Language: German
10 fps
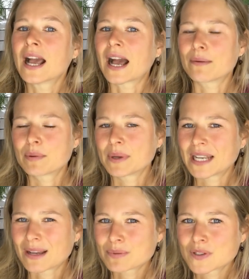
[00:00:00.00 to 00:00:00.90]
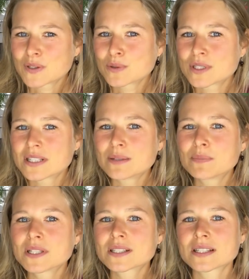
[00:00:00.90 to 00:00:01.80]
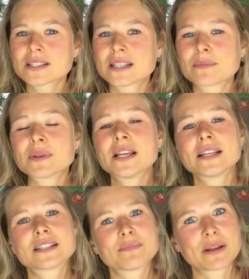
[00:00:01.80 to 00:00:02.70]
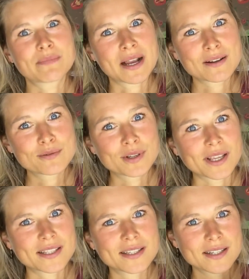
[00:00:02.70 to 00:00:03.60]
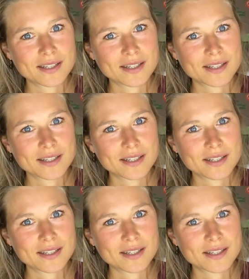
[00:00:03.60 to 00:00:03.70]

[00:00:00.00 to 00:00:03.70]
aber mein absolutes Lieblingsrezept ist mein Mango-Dressing.